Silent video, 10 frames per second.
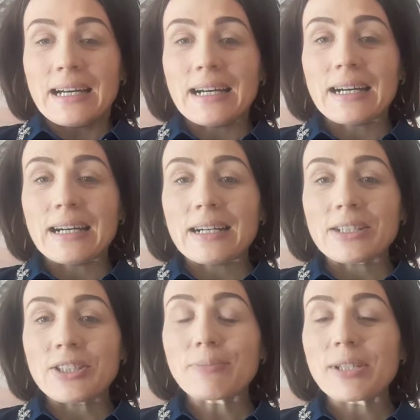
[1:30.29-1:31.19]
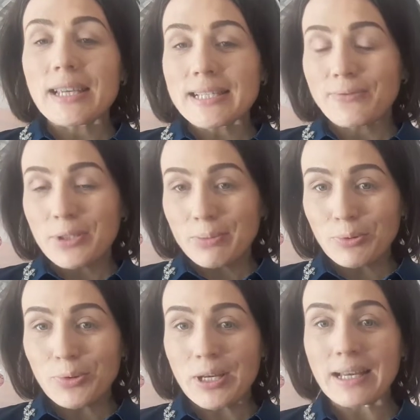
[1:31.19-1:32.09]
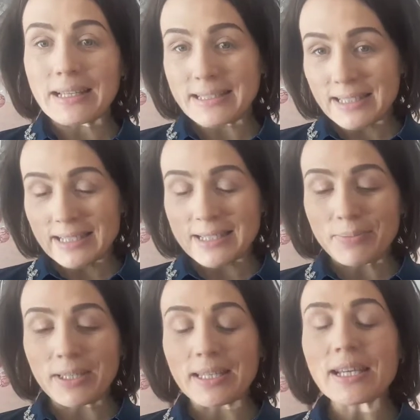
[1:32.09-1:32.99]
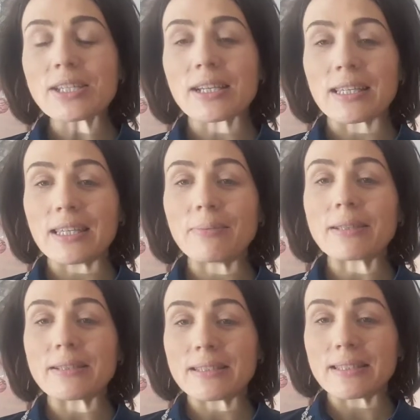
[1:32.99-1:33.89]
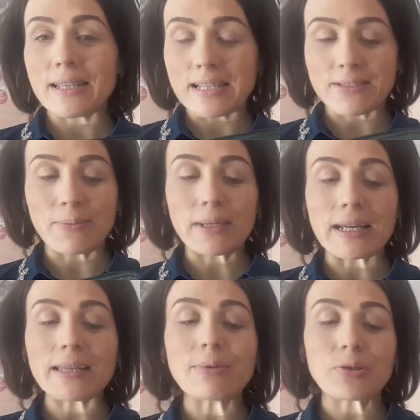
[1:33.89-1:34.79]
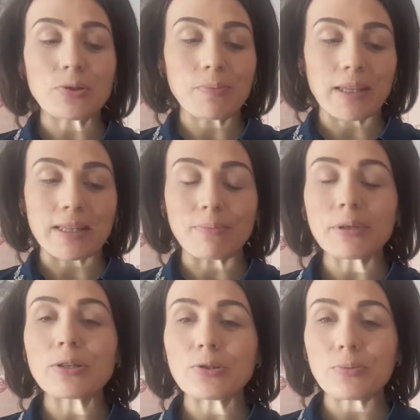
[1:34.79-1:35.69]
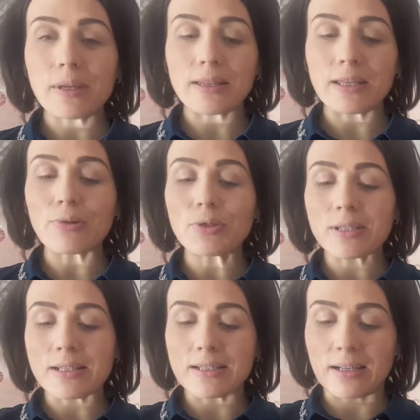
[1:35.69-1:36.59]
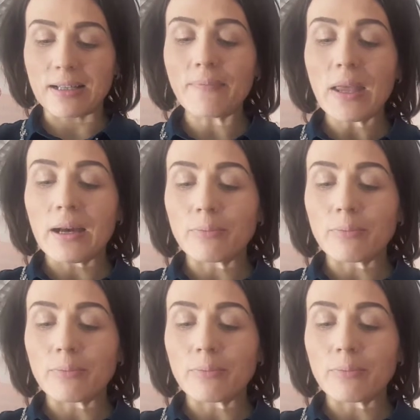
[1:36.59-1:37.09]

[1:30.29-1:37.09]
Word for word: А, чем же я сегодня буду делать макияж, какими средствами, какими инструментами? Про инструменты я уже сказала.